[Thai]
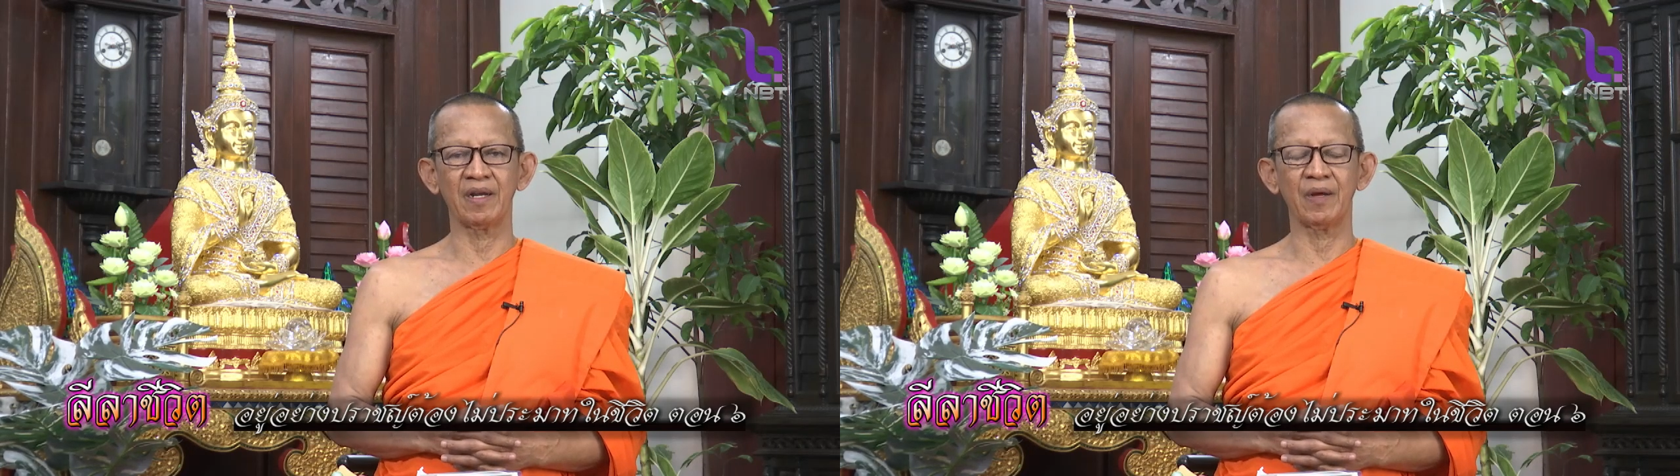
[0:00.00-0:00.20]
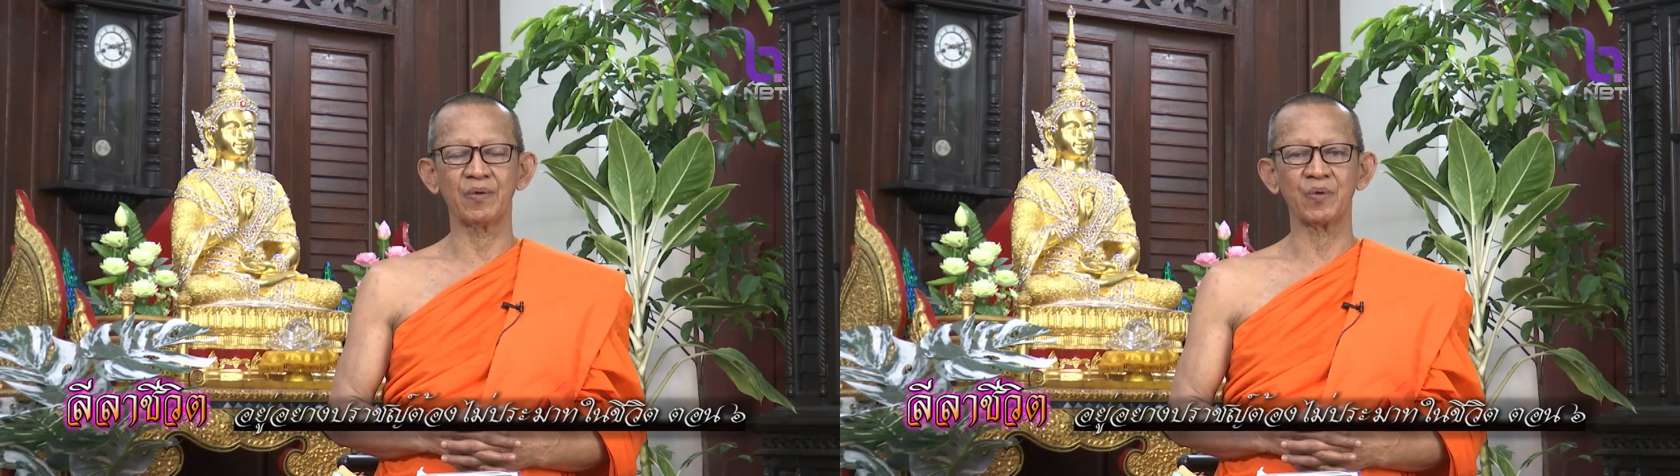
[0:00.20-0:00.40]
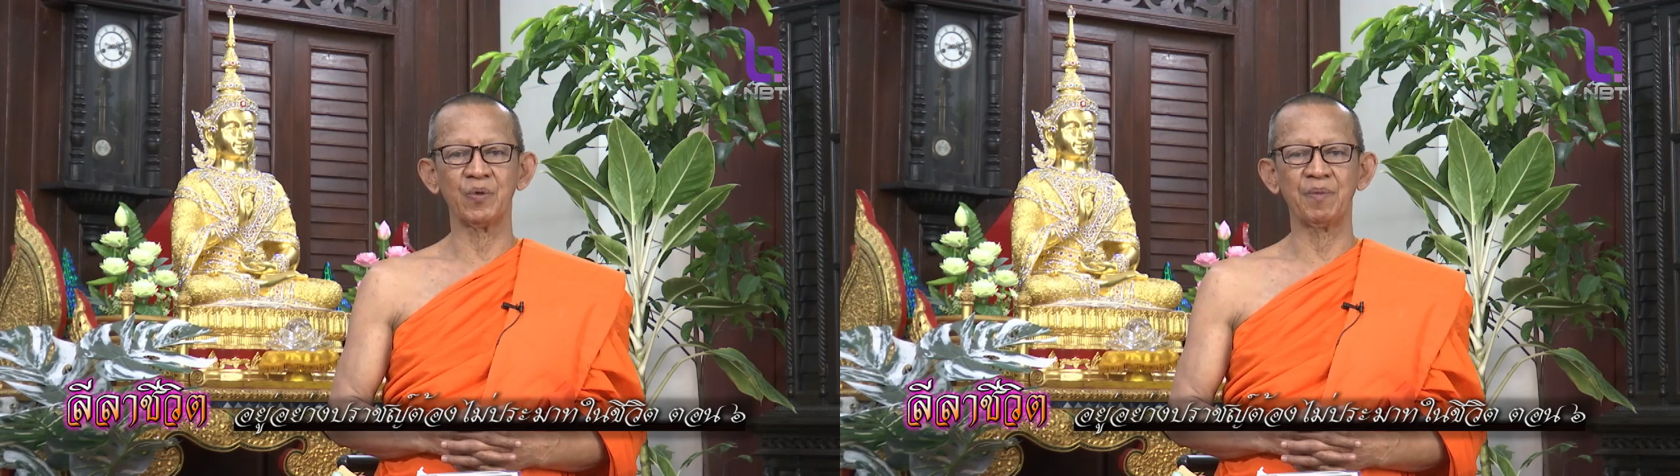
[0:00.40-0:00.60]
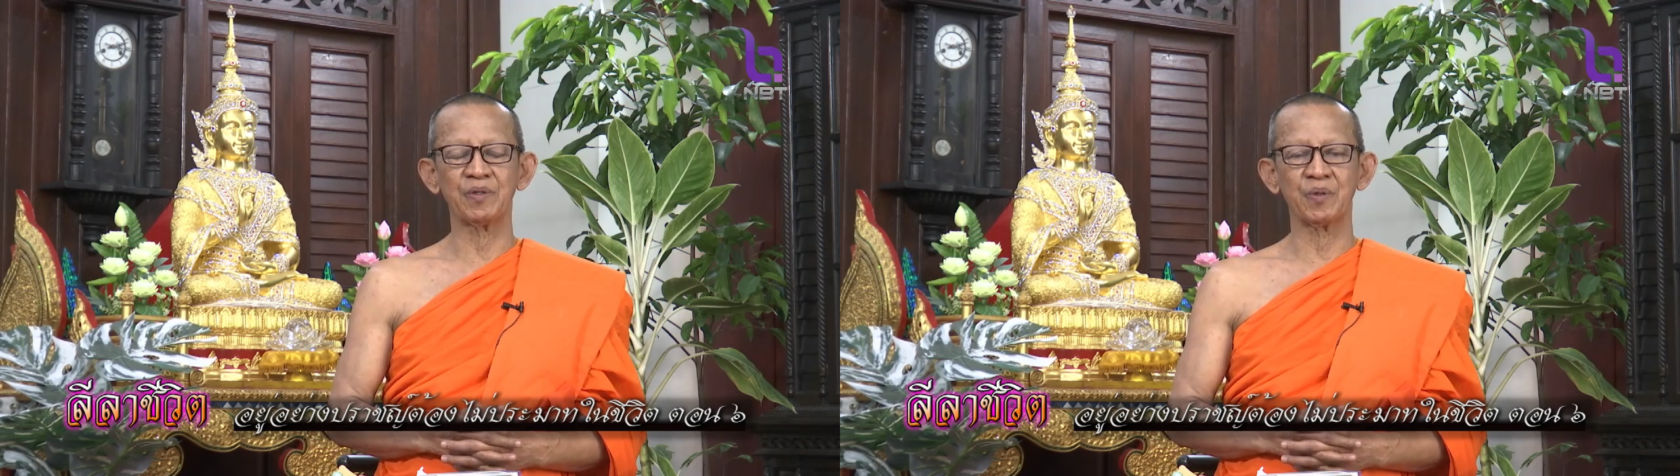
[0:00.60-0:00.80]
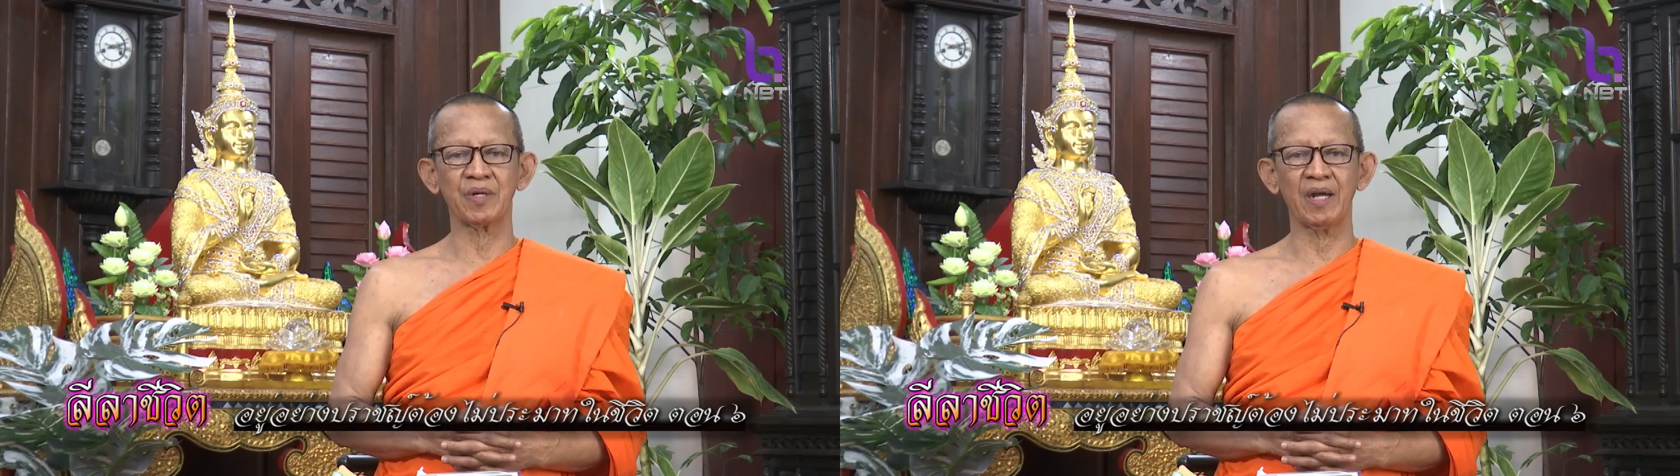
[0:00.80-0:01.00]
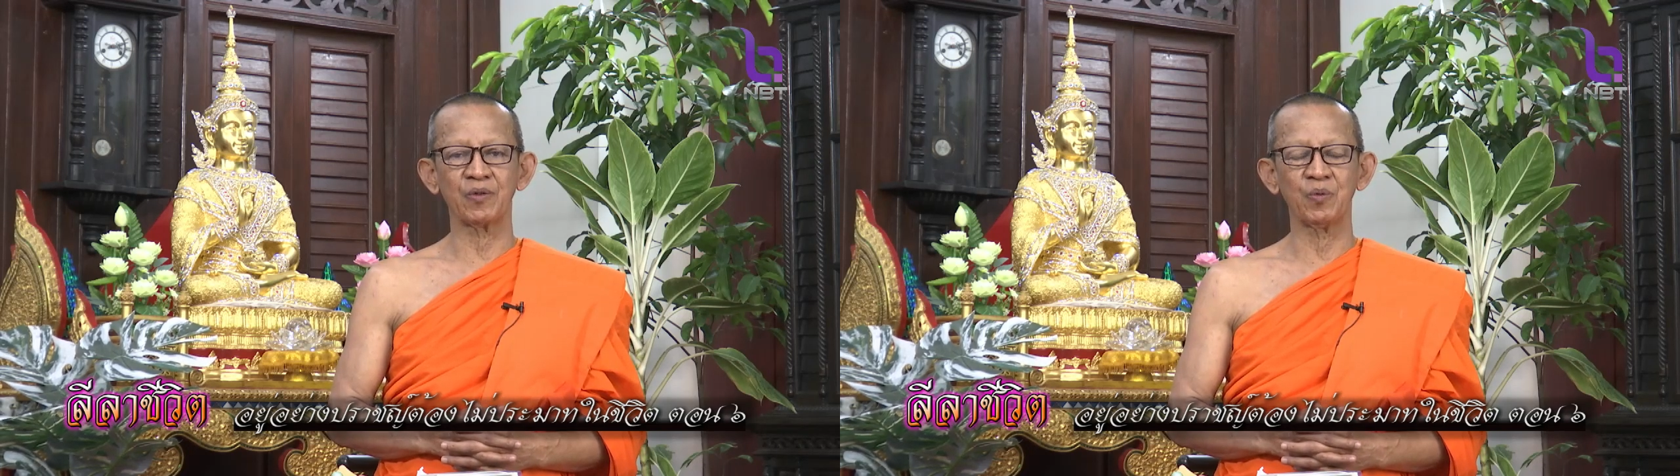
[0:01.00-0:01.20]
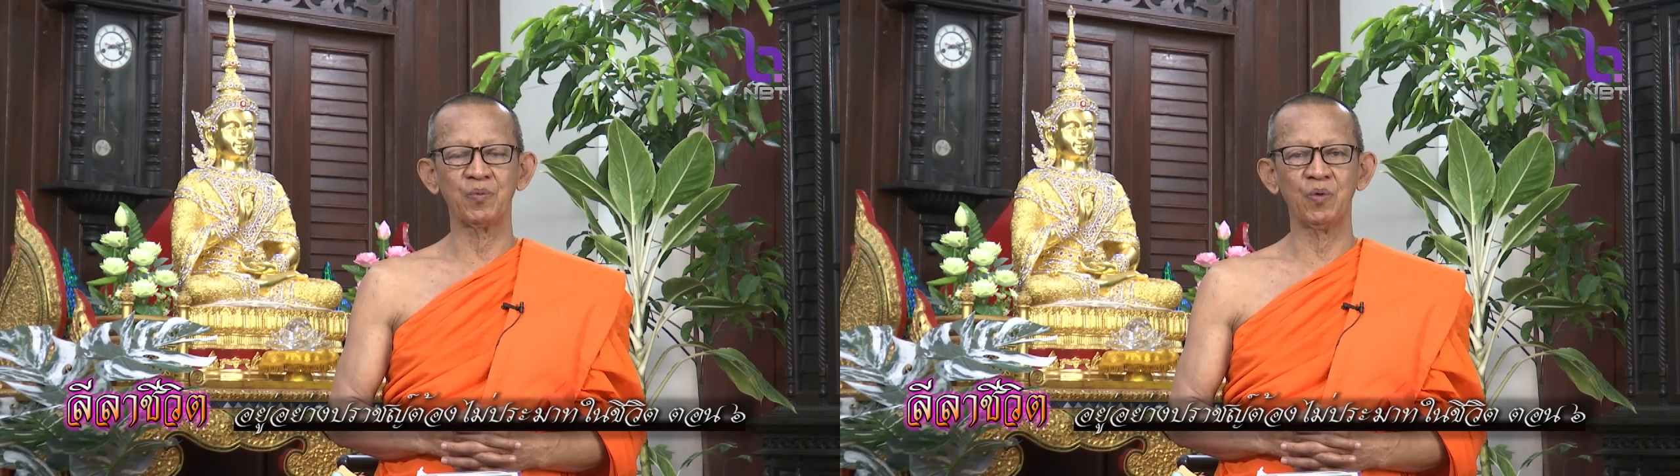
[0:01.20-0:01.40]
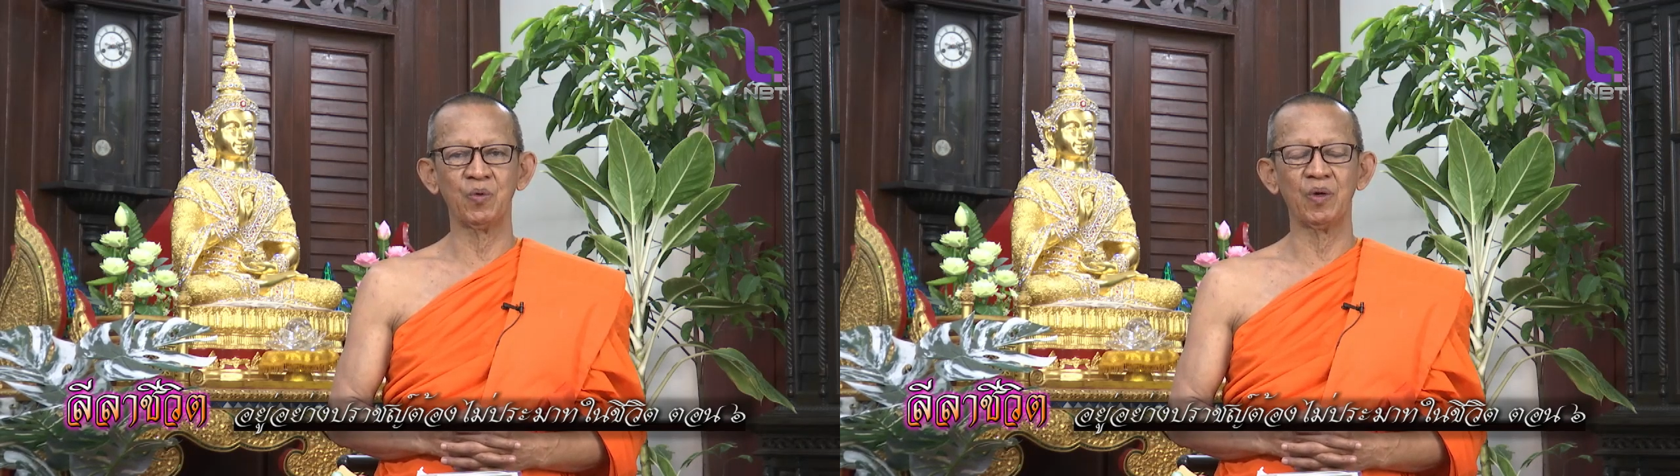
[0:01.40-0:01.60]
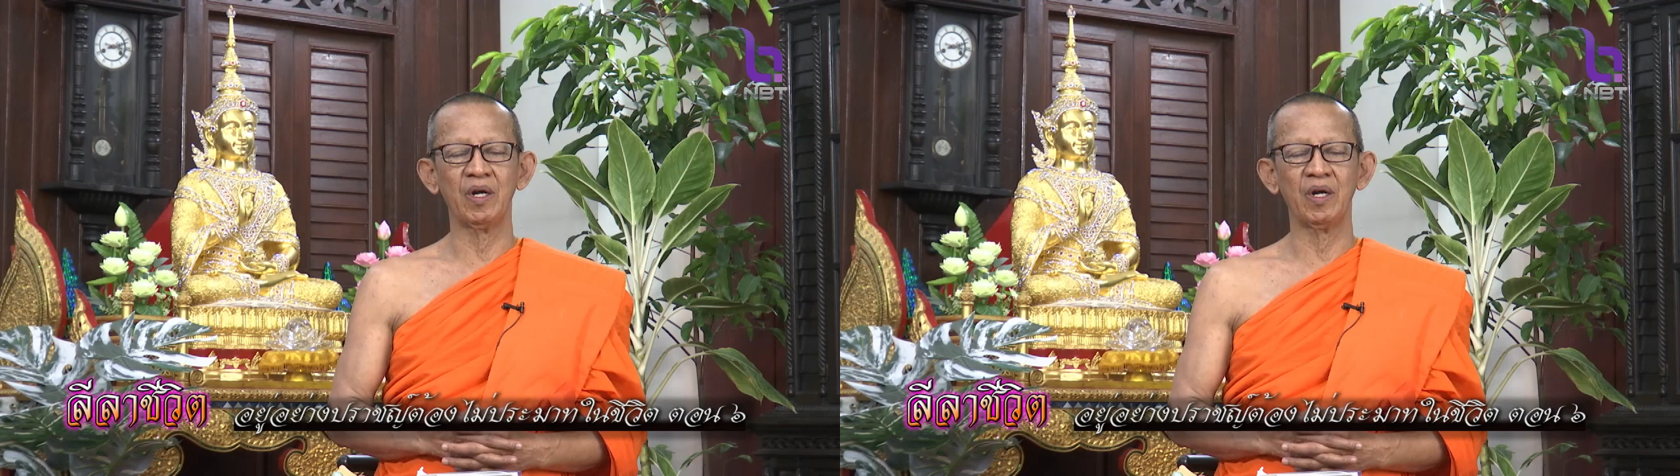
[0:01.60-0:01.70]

นั่นรู้ มัจจุราชทุกผู้